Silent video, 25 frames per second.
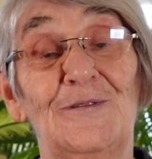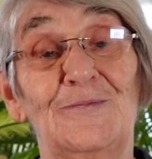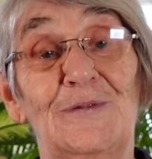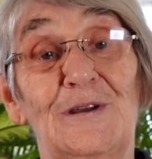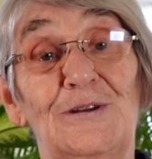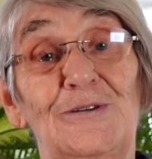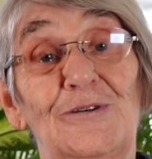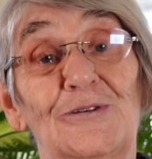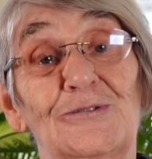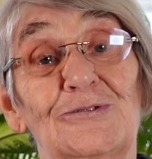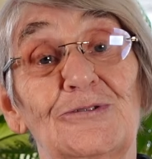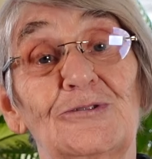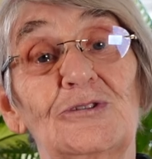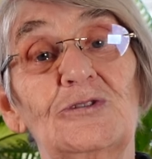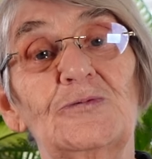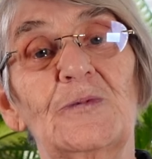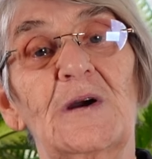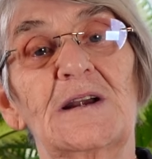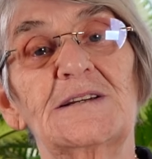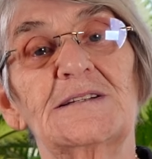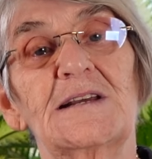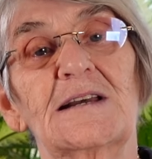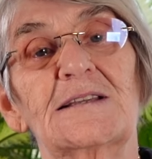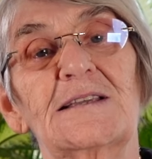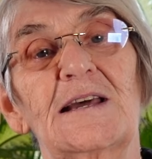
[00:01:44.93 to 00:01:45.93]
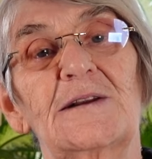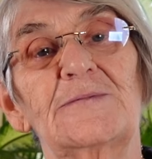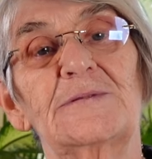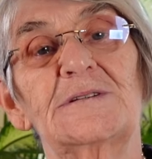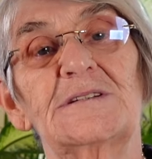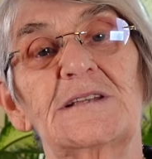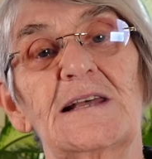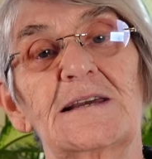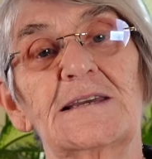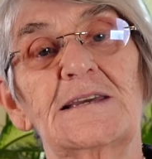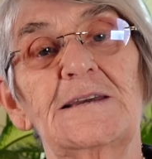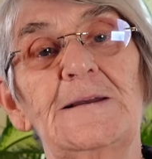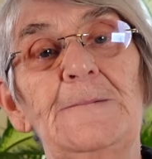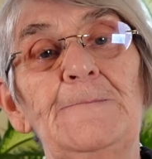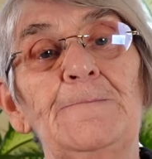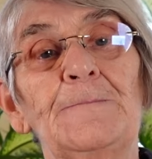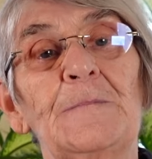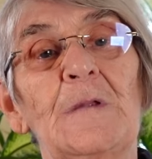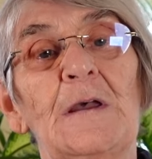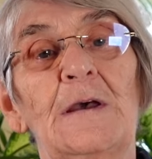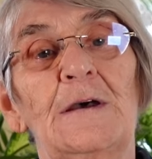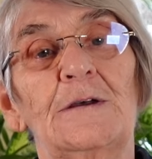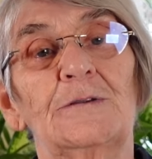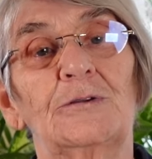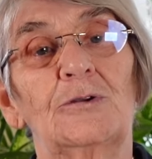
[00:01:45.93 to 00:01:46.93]
Biliyorsunuz bağırsaklarımızdaki
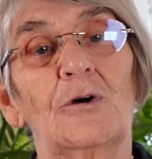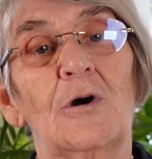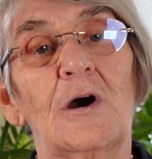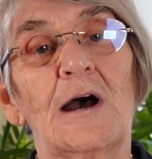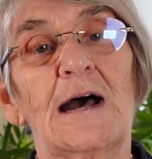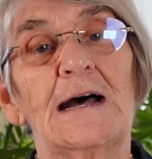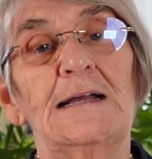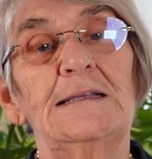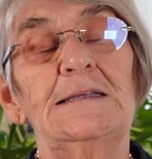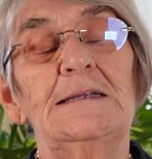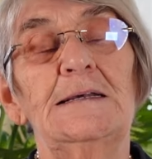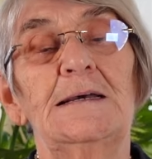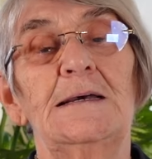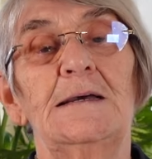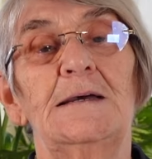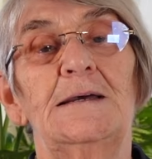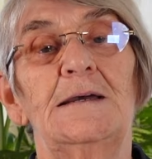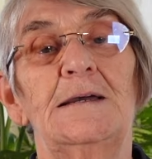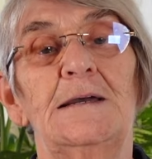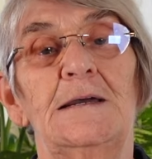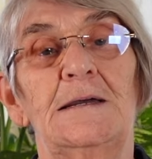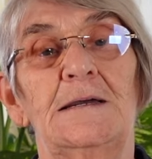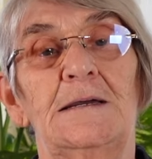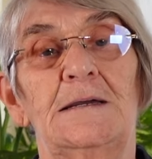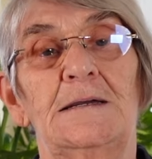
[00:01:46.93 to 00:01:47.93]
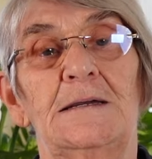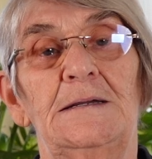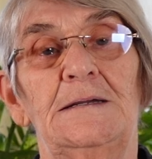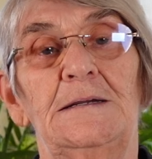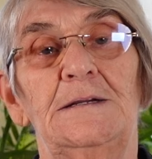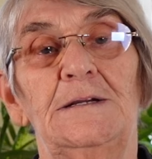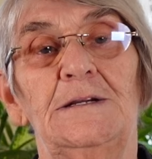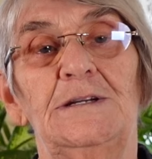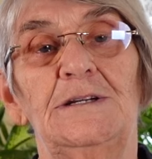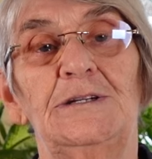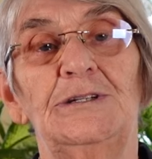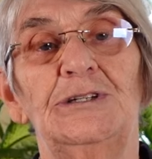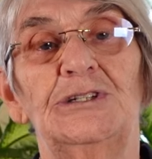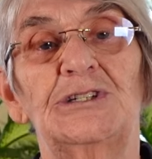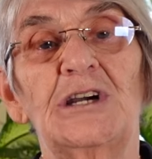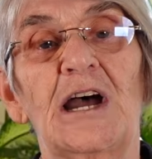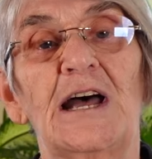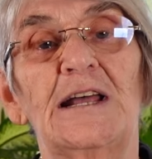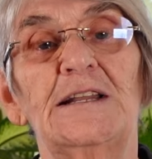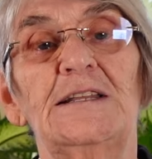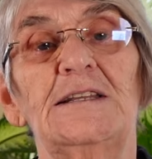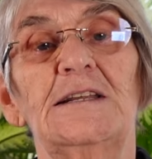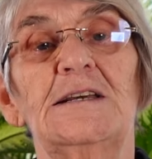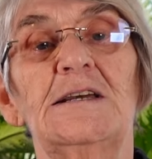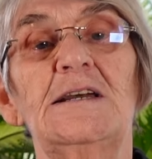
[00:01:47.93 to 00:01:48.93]
doğal, e,
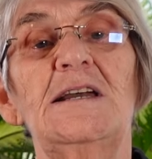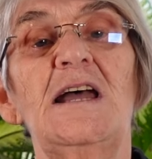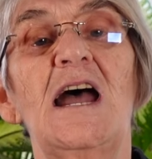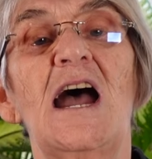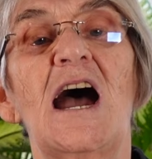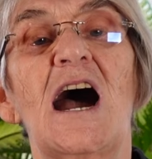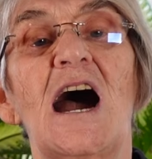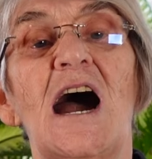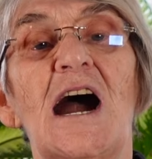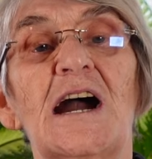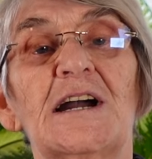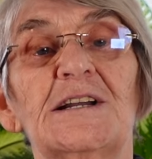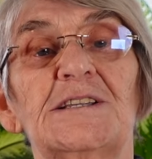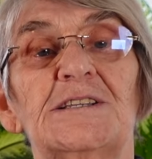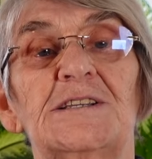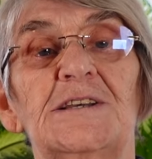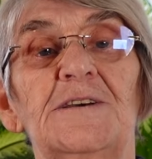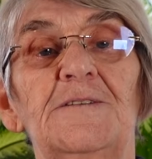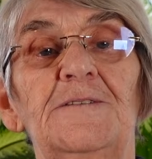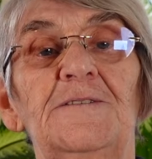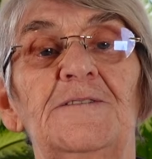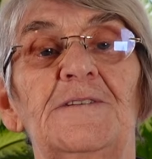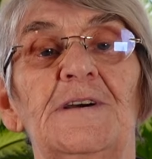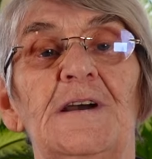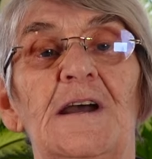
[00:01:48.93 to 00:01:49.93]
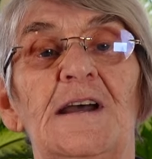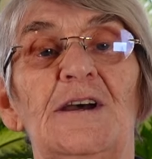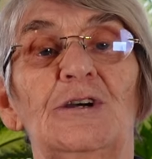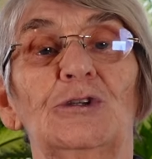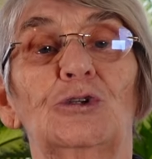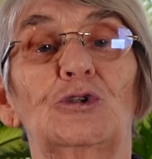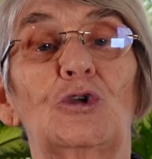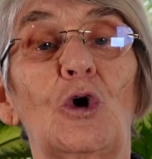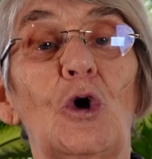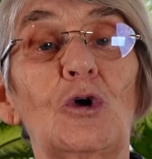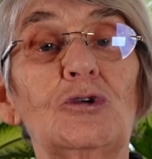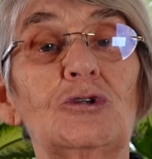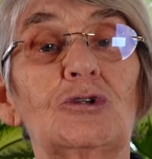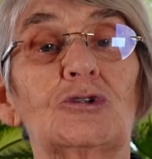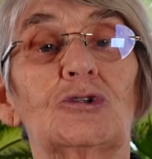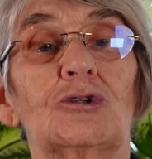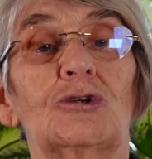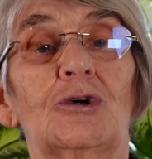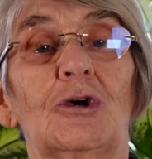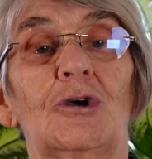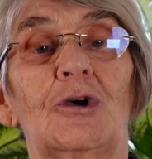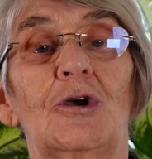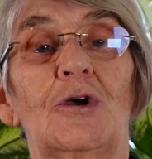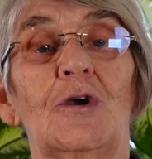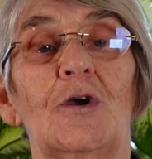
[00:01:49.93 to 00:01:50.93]
canlı, aktif,
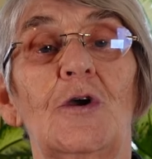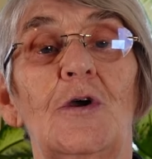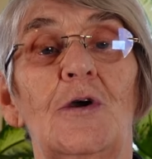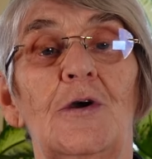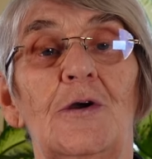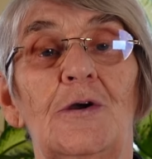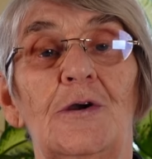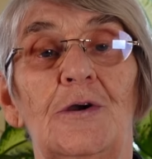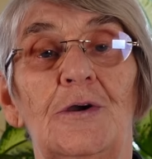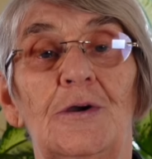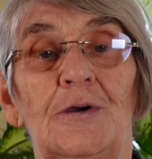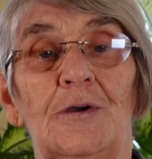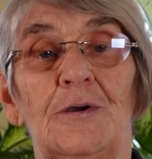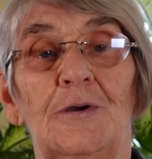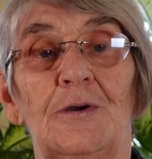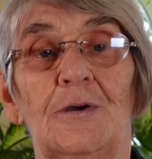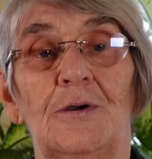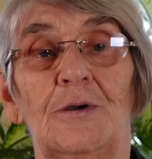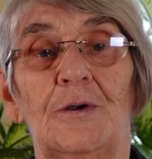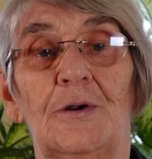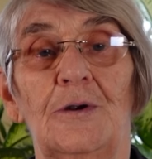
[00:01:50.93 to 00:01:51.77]
dost, e,